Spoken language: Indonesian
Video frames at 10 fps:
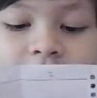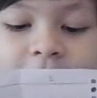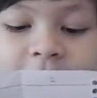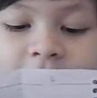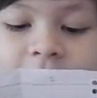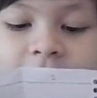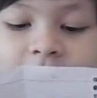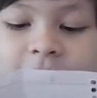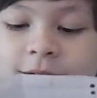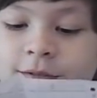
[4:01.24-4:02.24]
Rina,
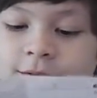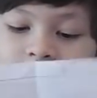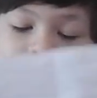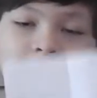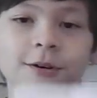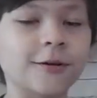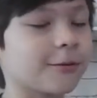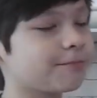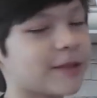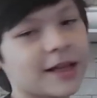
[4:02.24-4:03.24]
oh,
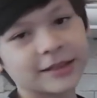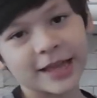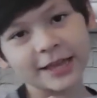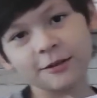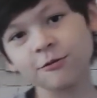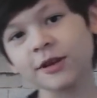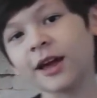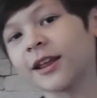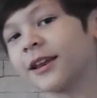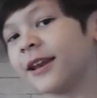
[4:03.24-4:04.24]
thank you ya
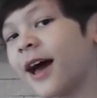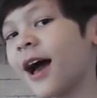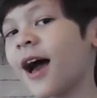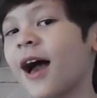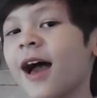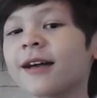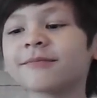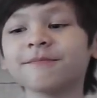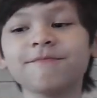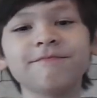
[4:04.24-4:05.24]
Rina.
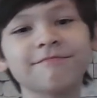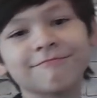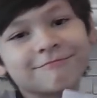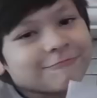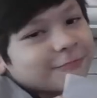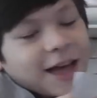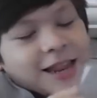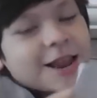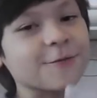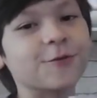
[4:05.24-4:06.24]
I
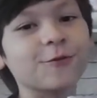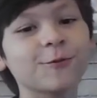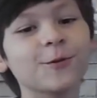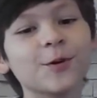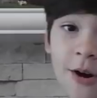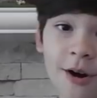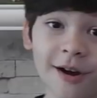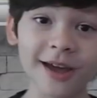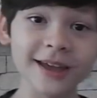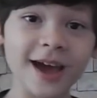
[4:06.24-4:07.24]
love you. Oke
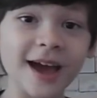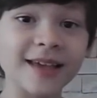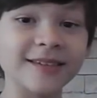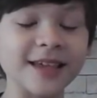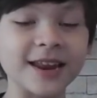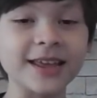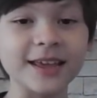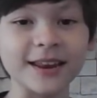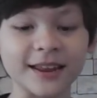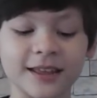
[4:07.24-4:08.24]
okay guys, jadi
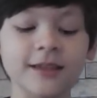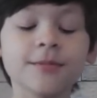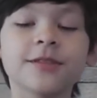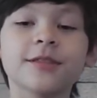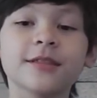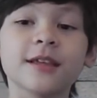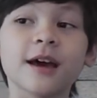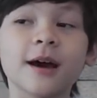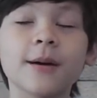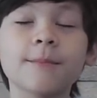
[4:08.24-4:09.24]
ini
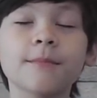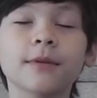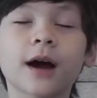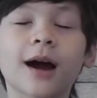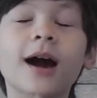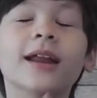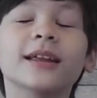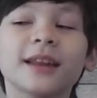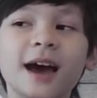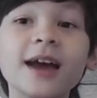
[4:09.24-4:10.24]
um, kakak
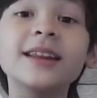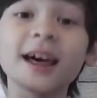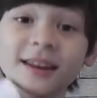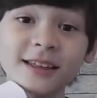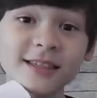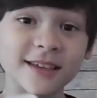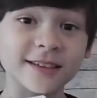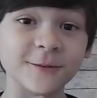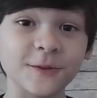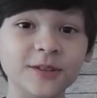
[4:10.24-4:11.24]
Rina dari
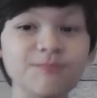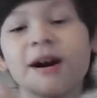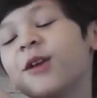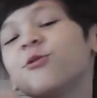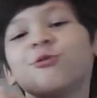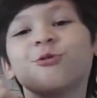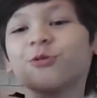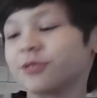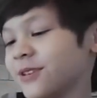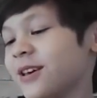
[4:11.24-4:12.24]
JC First Bandung.
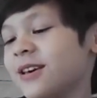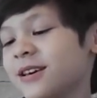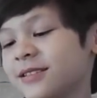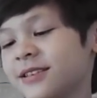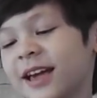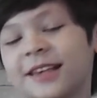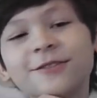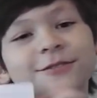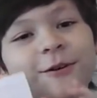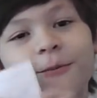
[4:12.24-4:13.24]
Thank you
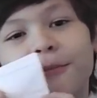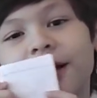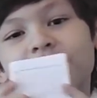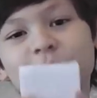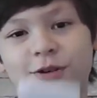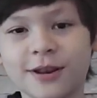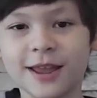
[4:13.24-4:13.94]
so much.